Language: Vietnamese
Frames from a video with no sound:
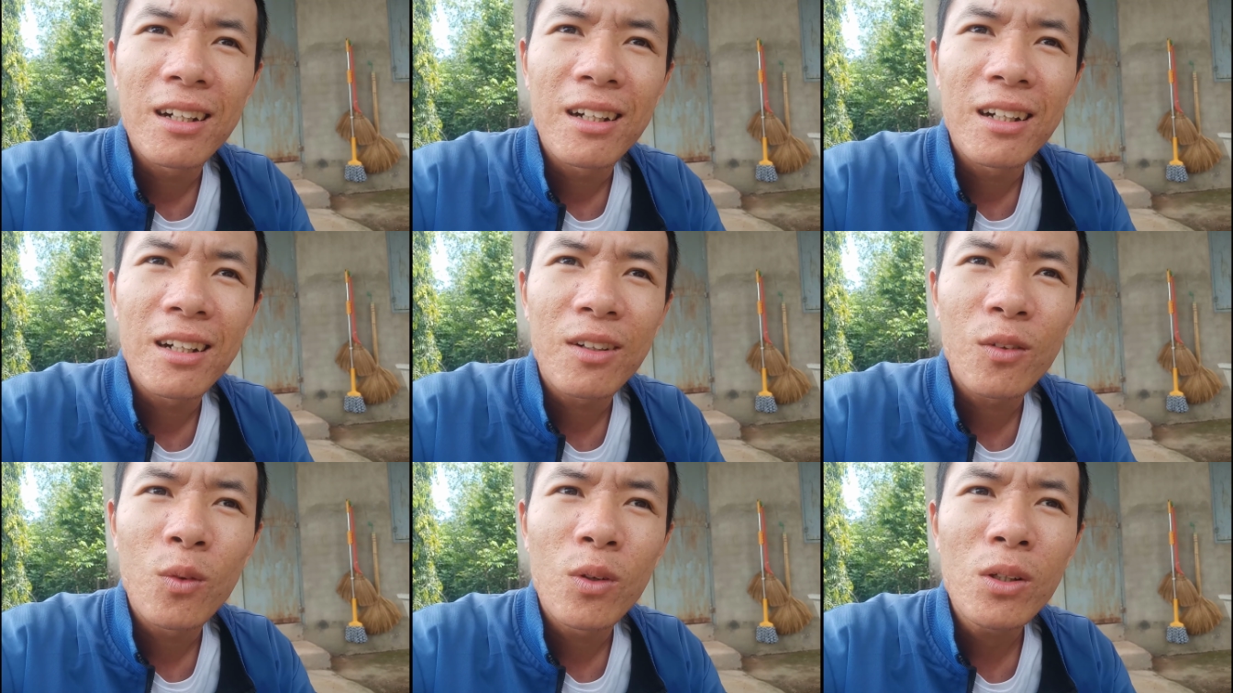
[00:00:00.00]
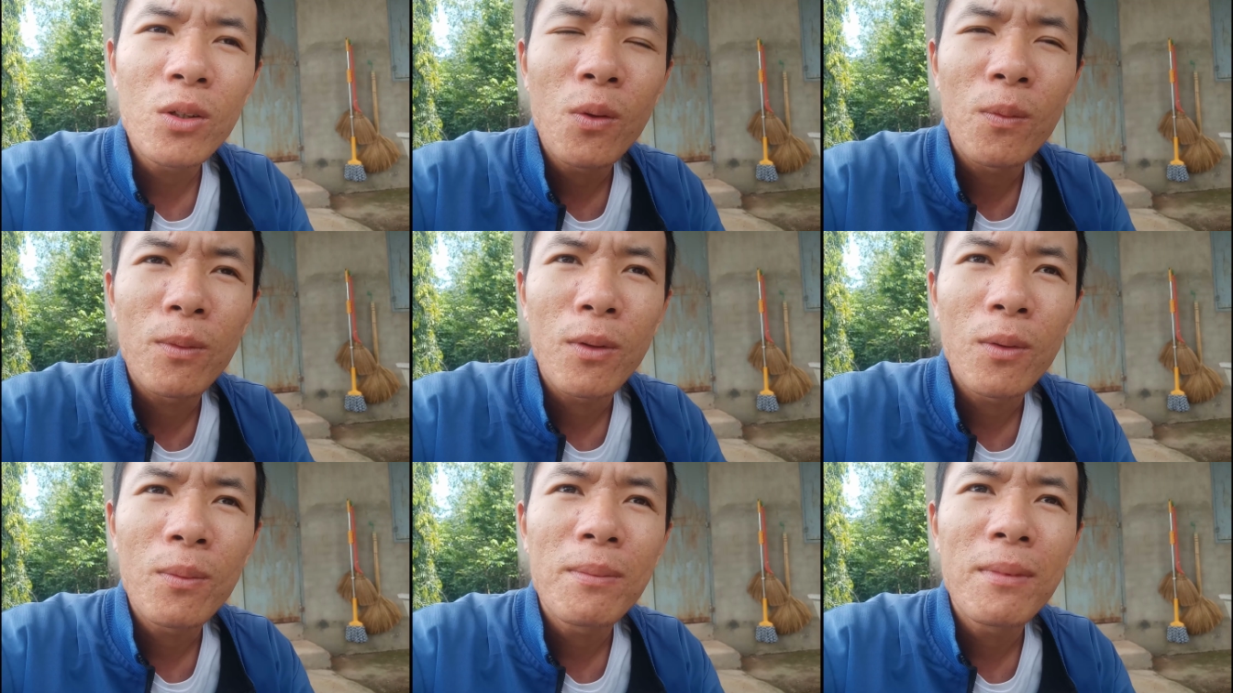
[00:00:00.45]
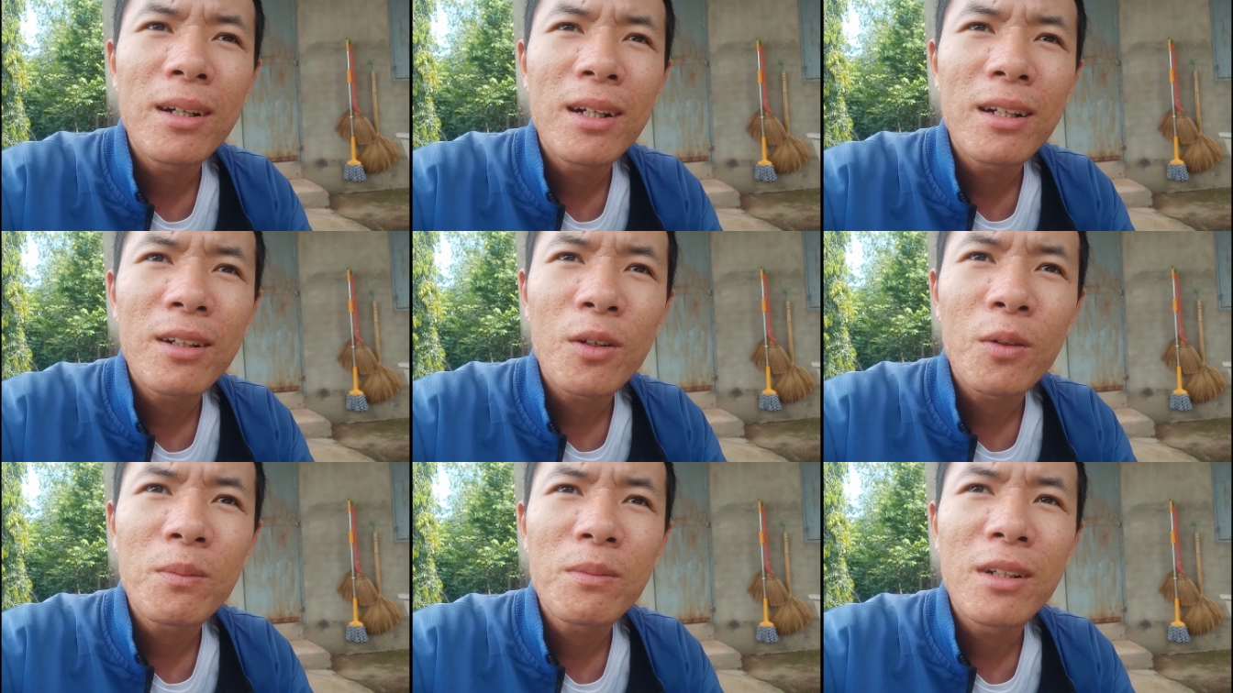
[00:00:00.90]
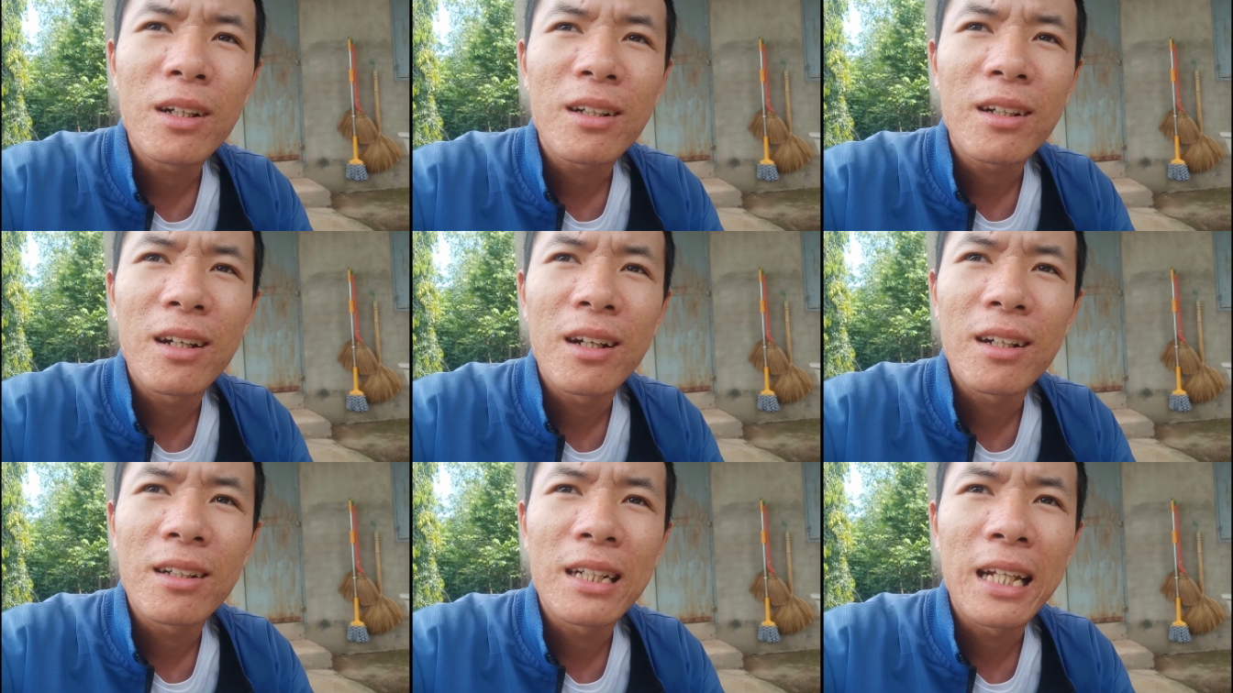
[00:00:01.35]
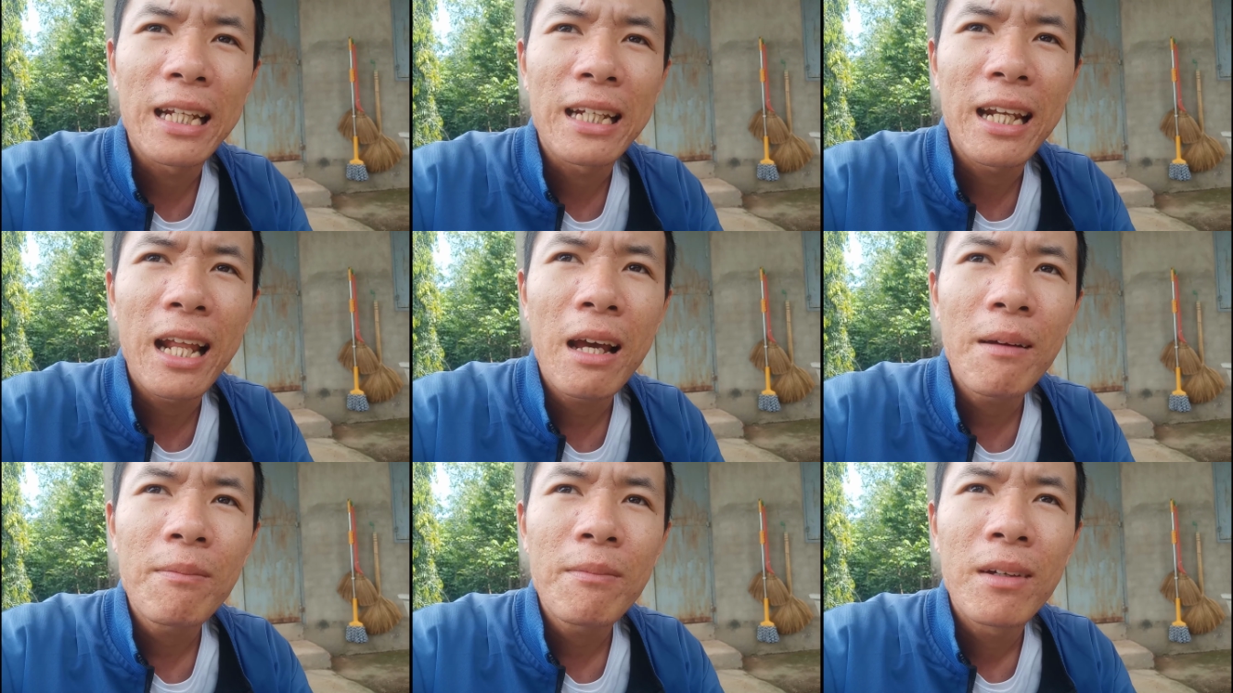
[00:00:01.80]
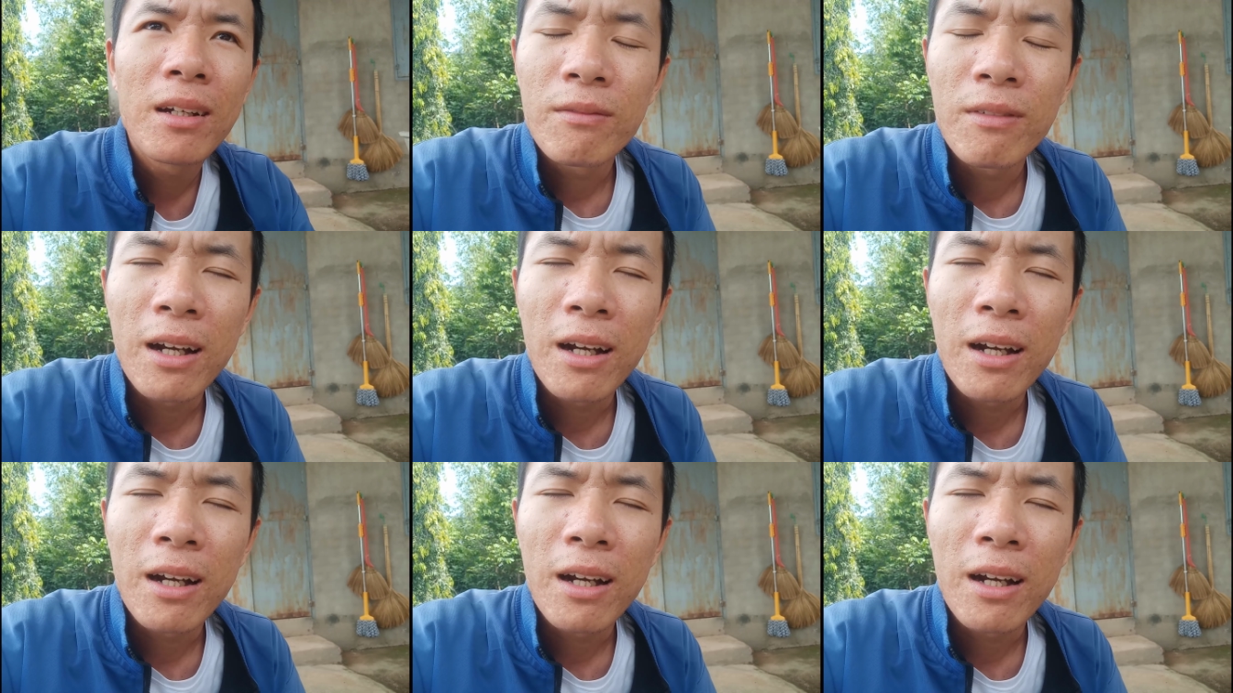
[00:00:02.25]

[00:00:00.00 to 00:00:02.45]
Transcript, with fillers: uh, cuối cùng cũng cũng được đền đáp.